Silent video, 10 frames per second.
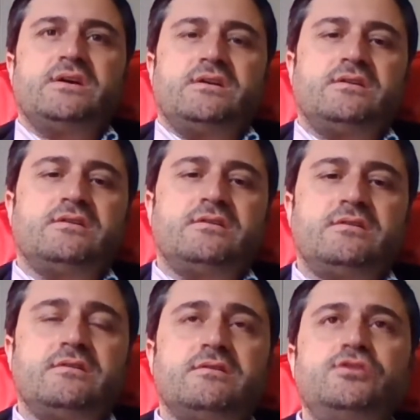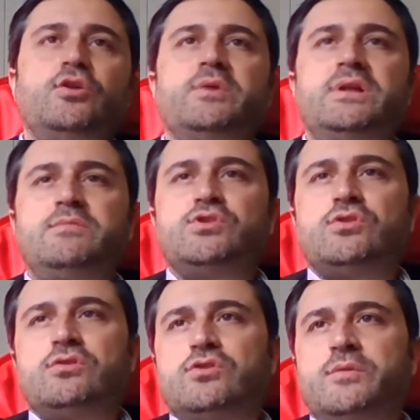Uh, io mi
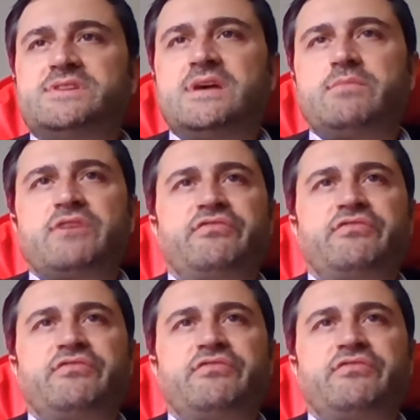limito come sempre